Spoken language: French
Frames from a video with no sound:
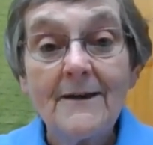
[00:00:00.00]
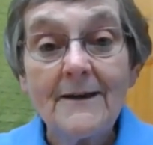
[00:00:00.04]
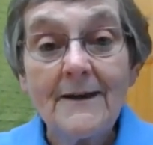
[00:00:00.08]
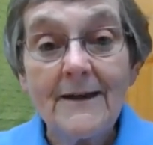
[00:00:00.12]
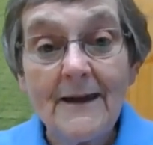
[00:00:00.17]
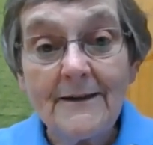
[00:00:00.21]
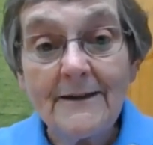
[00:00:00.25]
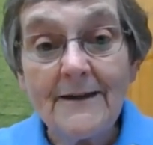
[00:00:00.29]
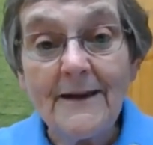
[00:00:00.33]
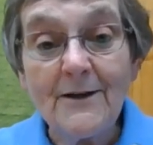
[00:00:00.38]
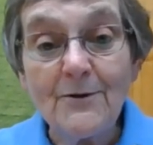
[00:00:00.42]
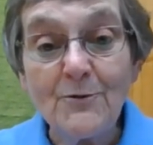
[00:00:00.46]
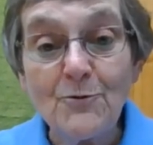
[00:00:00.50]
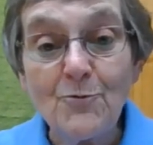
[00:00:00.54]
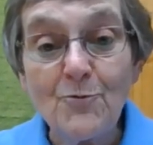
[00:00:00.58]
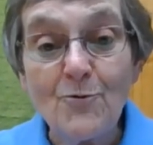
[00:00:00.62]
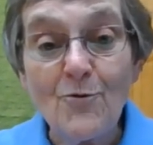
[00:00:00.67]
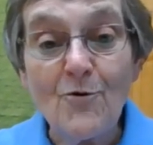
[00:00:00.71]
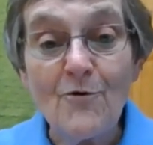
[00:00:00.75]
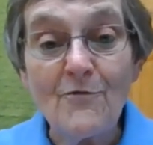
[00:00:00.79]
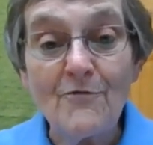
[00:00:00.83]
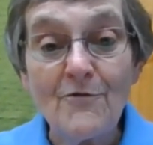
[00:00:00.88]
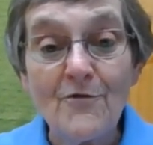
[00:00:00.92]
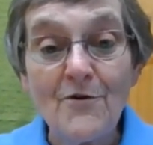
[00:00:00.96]
Quel cadeau
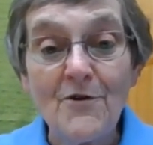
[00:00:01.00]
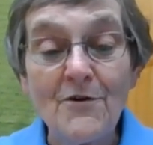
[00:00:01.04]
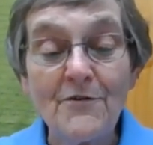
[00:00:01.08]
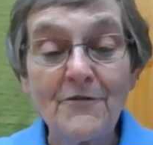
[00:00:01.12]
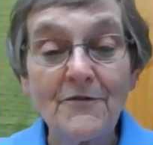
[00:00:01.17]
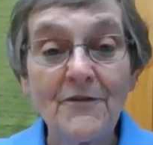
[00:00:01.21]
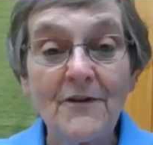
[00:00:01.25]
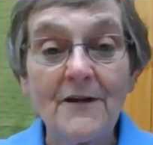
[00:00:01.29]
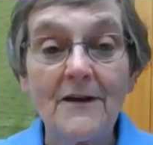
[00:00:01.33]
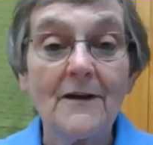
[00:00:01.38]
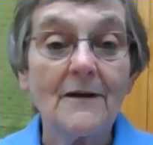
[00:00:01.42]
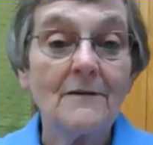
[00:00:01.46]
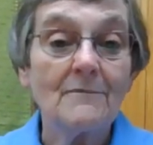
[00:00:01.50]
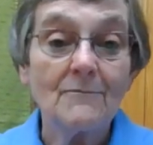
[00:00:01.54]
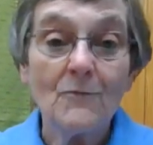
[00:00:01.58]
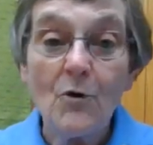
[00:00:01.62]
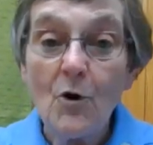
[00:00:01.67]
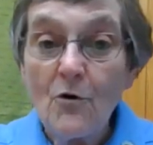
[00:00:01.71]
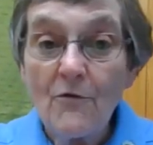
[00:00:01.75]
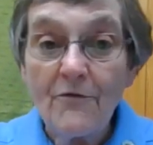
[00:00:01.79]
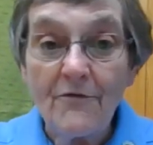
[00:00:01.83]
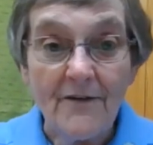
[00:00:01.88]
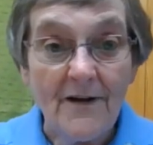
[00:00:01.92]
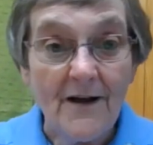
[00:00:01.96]
on va offrir?
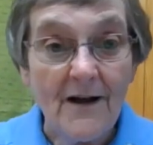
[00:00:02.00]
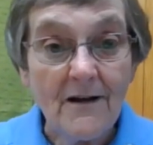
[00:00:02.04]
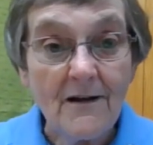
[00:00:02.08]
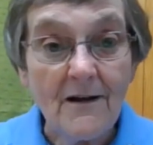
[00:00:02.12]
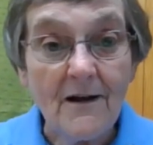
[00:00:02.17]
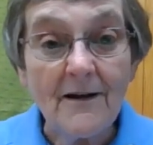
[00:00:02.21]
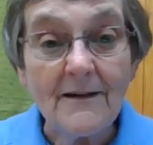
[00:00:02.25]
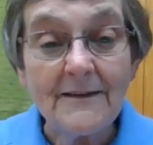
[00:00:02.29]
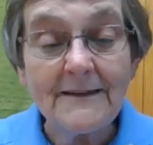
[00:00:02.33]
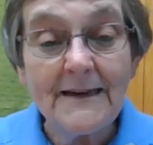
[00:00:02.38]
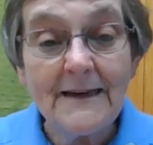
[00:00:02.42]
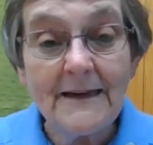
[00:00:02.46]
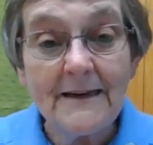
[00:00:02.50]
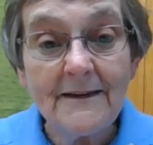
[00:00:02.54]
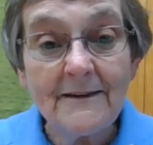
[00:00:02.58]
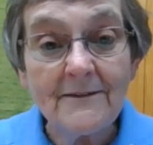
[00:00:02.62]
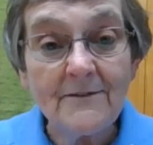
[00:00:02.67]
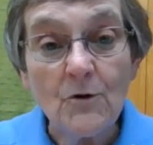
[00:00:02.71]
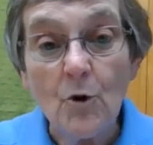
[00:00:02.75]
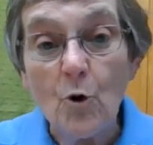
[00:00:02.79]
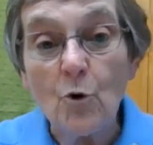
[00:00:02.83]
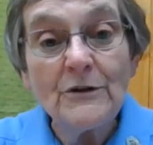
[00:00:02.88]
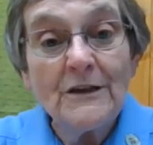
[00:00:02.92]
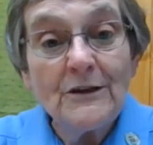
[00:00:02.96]
On fait encore des
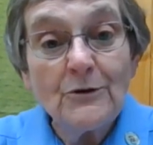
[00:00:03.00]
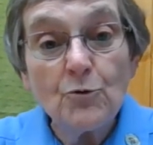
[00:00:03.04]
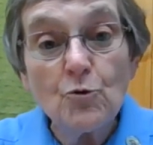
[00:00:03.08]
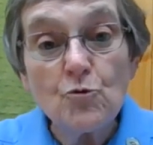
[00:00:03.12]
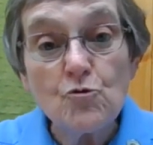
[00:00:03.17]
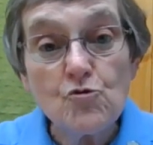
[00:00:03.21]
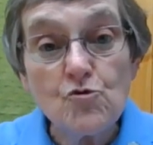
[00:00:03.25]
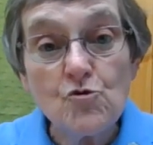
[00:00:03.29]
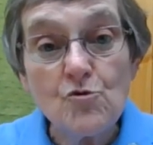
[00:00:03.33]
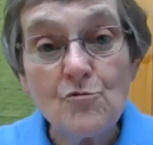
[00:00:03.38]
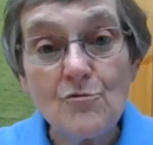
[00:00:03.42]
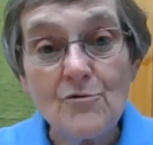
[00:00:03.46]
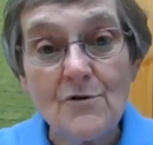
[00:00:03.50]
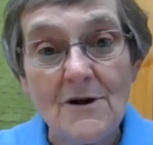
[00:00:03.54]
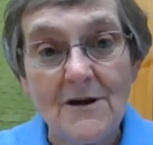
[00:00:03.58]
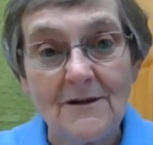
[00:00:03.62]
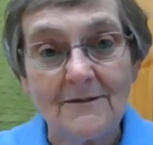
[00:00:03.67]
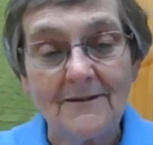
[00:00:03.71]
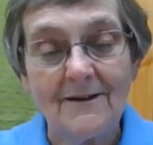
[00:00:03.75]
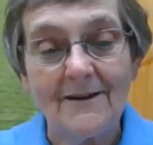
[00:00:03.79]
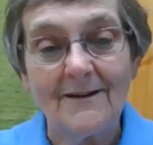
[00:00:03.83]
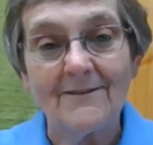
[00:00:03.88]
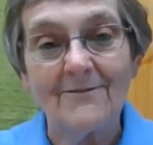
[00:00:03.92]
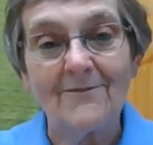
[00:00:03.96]
listes. On est toujours
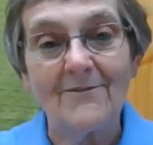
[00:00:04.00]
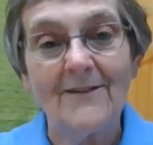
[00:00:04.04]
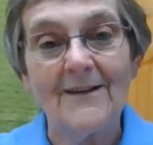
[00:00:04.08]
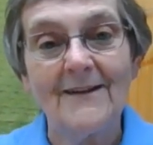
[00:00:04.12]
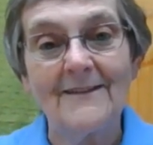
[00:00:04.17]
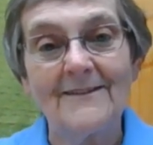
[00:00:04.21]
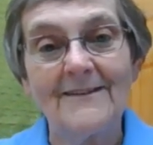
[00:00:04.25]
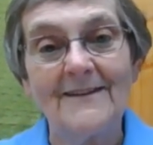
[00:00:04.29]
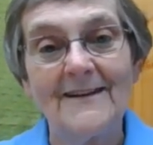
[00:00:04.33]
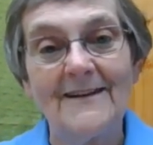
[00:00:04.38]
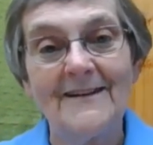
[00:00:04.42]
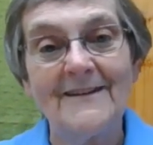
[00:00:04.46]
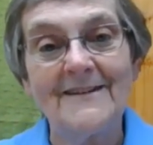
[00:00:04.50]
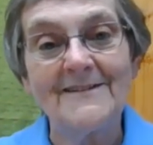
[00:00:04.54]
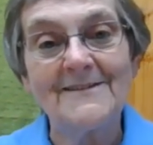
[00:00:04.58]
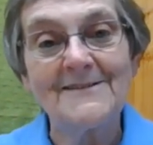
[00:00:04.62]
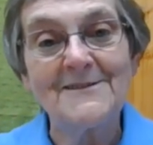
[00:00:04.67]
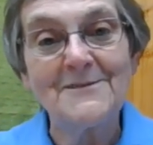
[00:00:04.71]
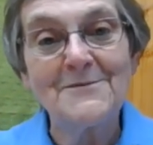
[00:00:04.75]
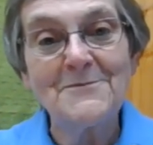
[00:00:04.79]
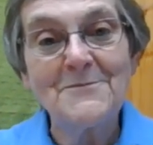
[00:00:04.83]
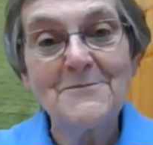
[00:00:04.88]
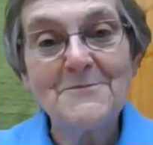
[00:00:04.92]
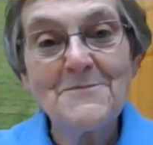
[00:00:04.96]
en train de faire des
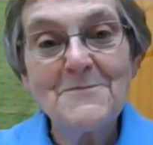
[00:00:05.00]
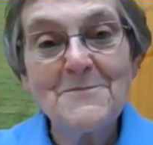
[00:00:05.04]
listes.